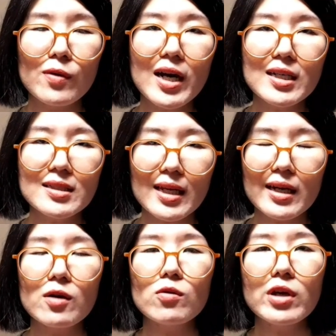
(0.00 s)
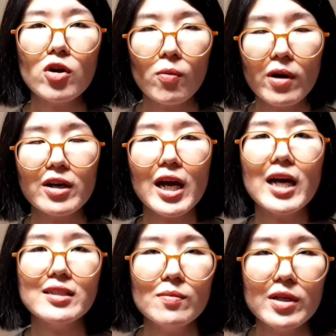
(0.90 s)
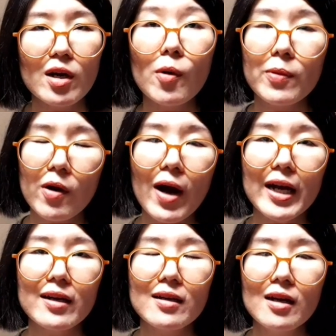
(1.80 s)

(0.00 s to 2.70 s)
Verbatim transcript: หรือว่าสัตว์เลี้ยงลูกด้วยนมหรอกนะคะที่มีระบบรางวัล